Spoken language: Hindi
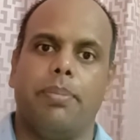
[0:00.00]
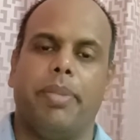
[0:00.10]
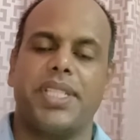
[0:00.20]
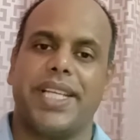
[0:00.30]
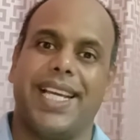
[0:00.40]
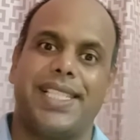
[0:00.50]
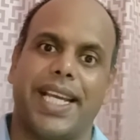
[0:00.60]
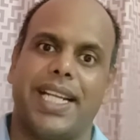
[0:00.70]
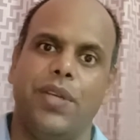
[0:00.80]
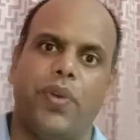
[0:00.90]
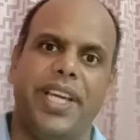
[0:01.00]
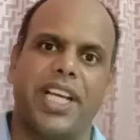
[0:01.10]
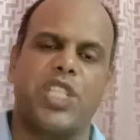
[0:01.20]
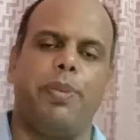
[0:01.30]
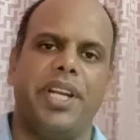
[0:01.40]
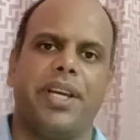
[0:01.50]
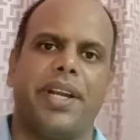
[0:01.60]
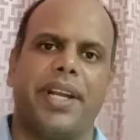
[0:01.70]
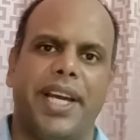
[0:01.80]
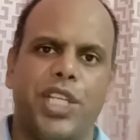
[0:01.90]
बस एग्जैक्टली exactly वही एक्सप्लेन
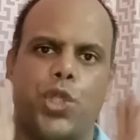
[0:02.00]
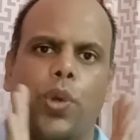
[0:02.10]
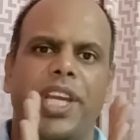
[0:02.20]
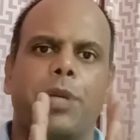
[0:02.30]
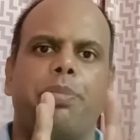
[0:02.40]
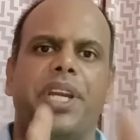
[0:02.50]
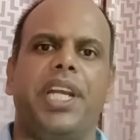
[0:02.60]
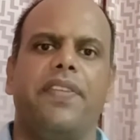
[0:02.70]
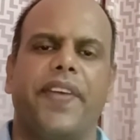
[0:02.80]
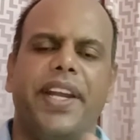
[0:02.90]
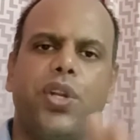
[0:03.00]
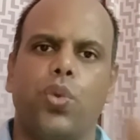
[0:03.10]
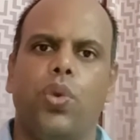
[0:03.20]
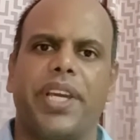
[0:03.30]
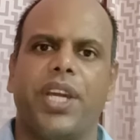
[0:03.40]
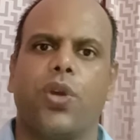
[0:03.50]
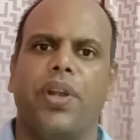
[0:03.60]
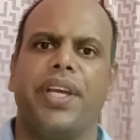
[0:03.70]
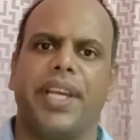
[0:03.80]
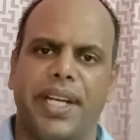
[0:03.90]
करना है जो एक प्री डिफाइंड रूल के
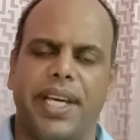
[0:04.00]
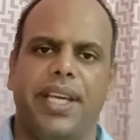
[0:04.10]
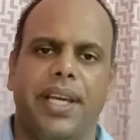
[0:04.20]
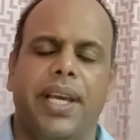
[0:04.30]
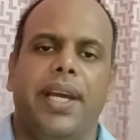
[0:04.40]
अकॉर्डिंग है नहीं